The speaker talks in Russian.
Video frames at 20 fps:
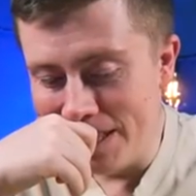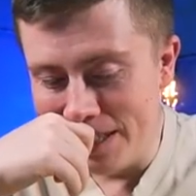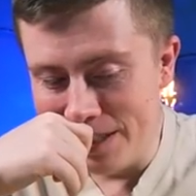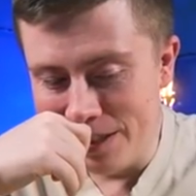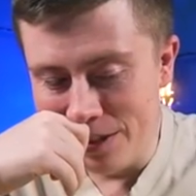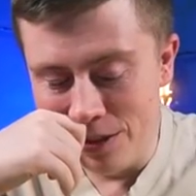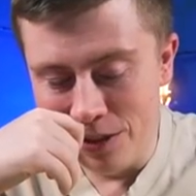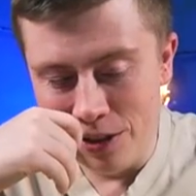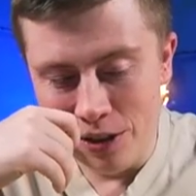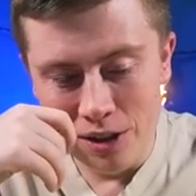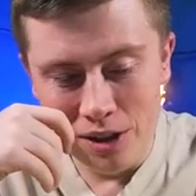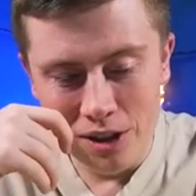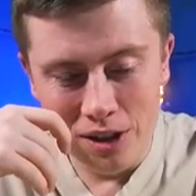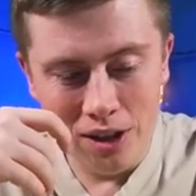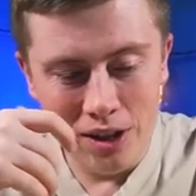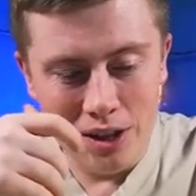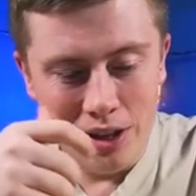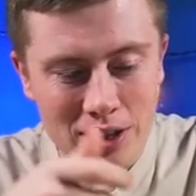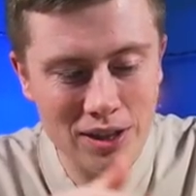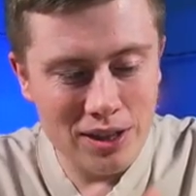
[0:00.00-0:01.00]

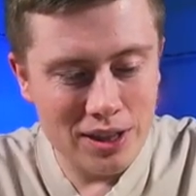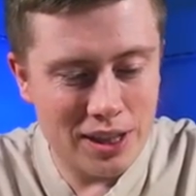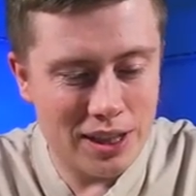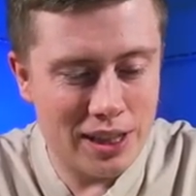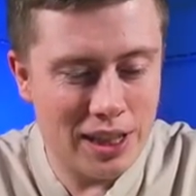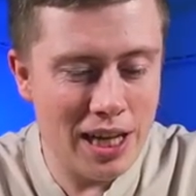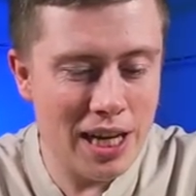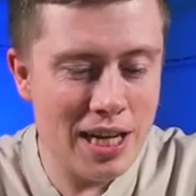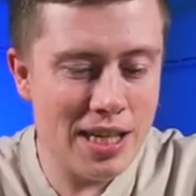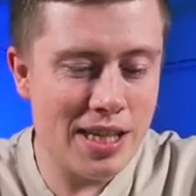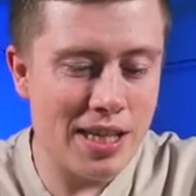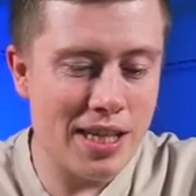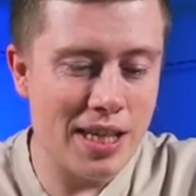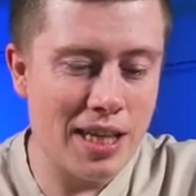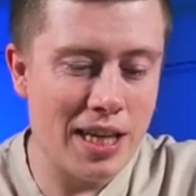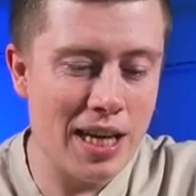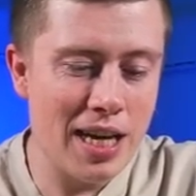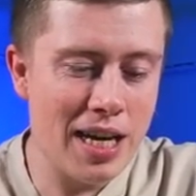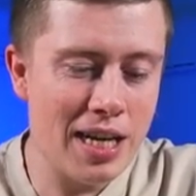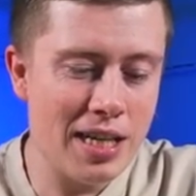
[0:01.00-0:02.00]
но здесь
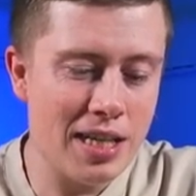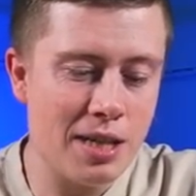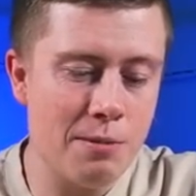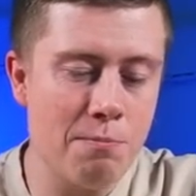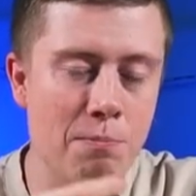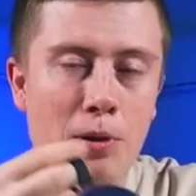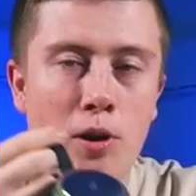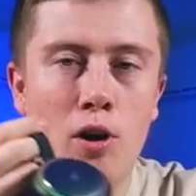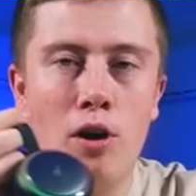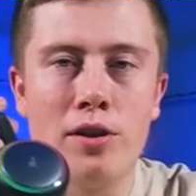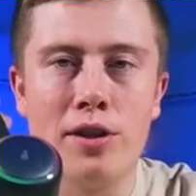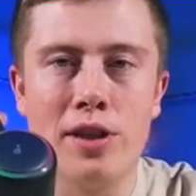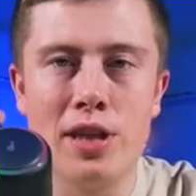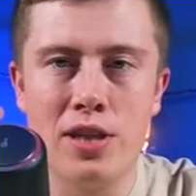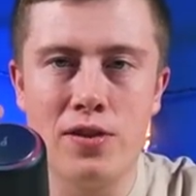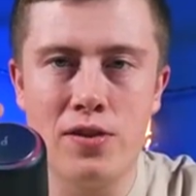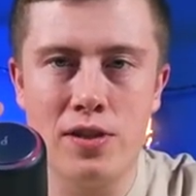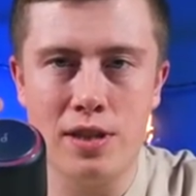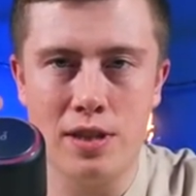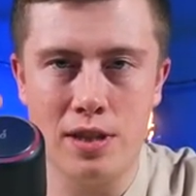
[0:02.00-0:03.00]
есть
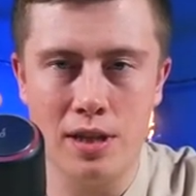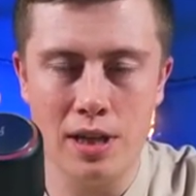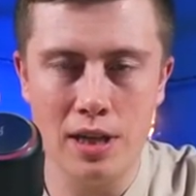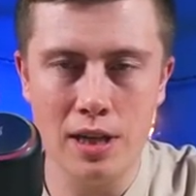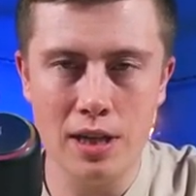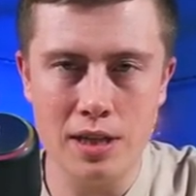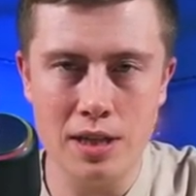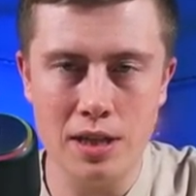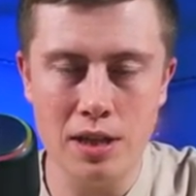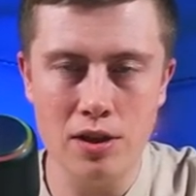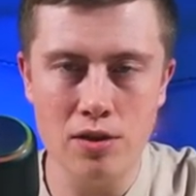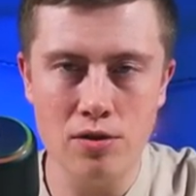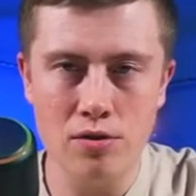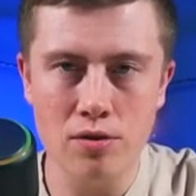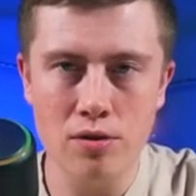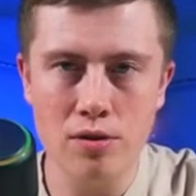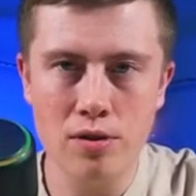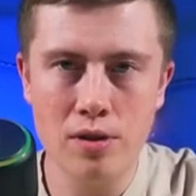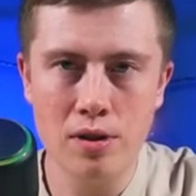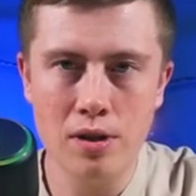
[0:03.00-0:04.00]
плотность э,
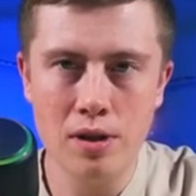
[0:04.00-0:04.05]
снизу.